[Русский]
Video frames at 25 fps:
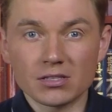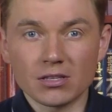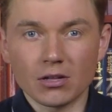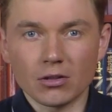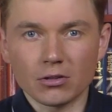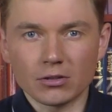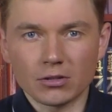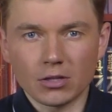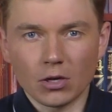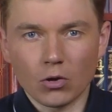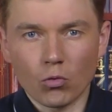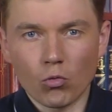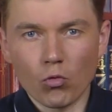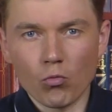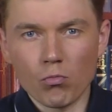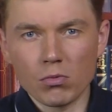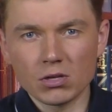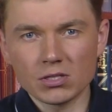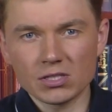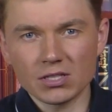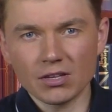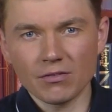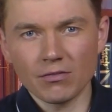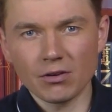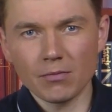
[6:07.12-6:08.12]
стал
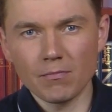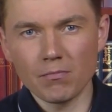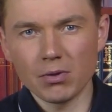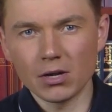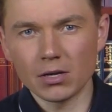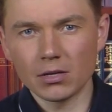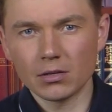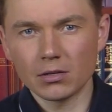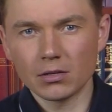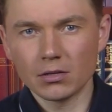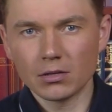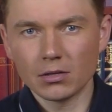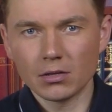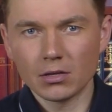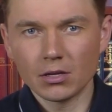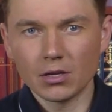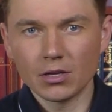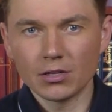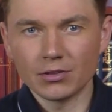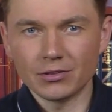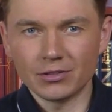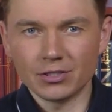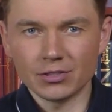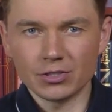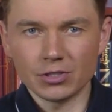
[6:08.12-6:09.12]
Такума Савабе
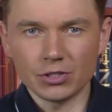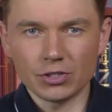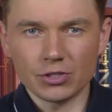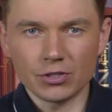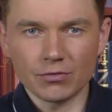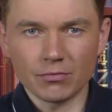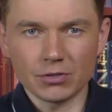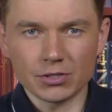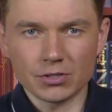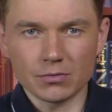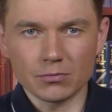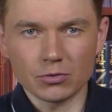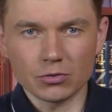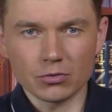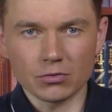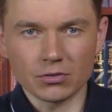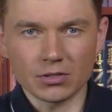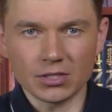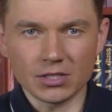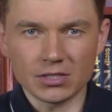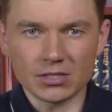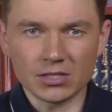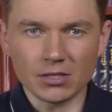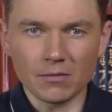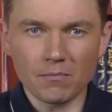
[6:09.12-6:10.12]

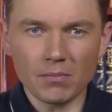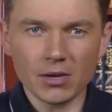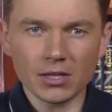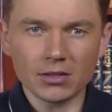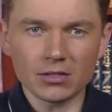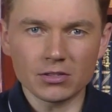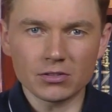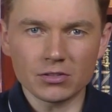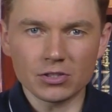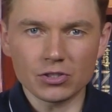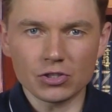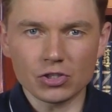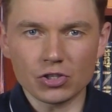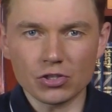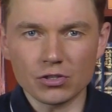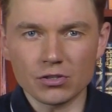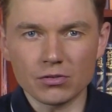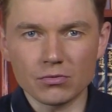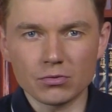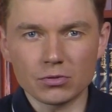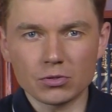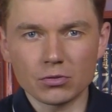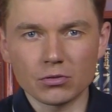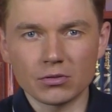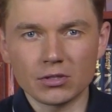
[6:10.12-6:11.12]

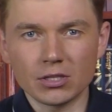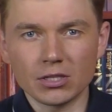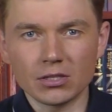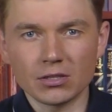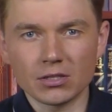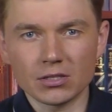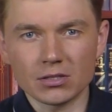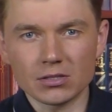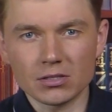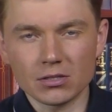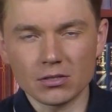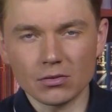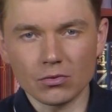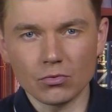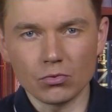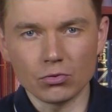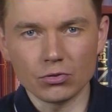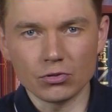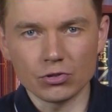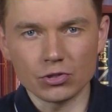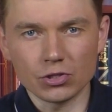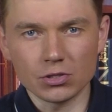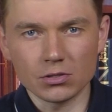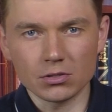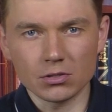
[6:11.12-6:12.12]
1835-1913
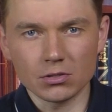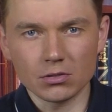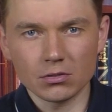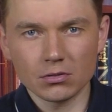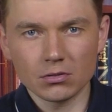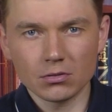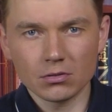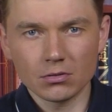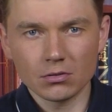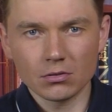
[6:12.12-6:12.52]
годы жизни.